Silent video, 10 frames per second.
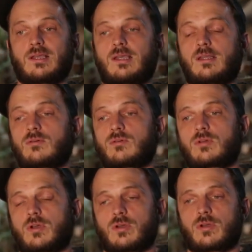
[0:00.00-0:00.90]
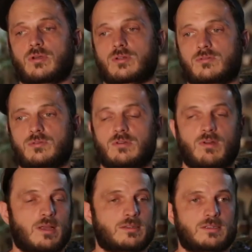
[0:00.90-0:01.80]
et donc, euh, je me suis dit,
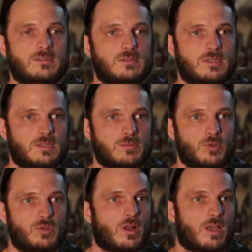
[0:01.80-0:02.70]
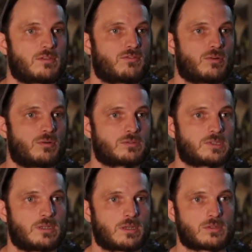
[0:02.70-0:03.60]
voilà, c'est ce moteur-là qu'il faut.
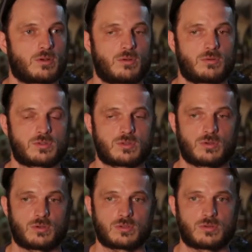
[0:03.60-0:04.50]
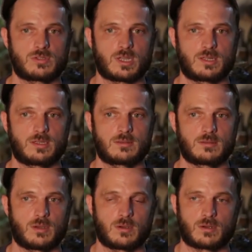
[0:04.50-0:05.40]
C'est-à-dire ce qu'une ce que, ce qu'une
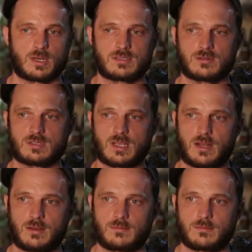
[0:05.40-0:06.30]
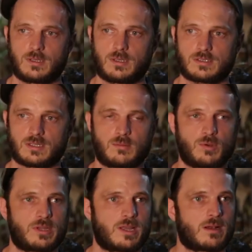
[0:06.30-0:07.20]
certaine euh, classe sociale et un certain
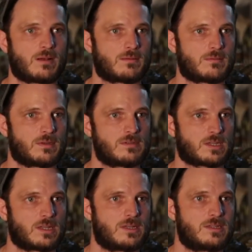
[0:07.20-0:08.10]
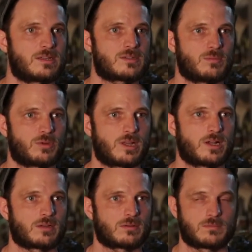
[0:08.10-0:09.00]
modèle, une certaine idée de ce
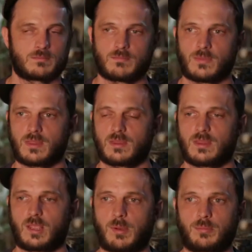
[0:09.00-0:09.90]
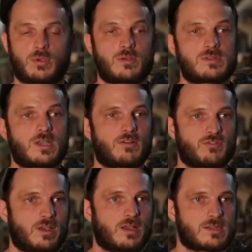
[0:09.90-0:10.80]
modèle n'a pas pu réussir à
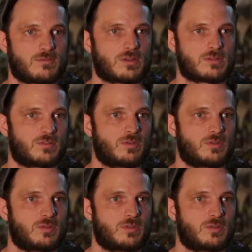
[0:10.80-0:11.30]
faire, à savoir ce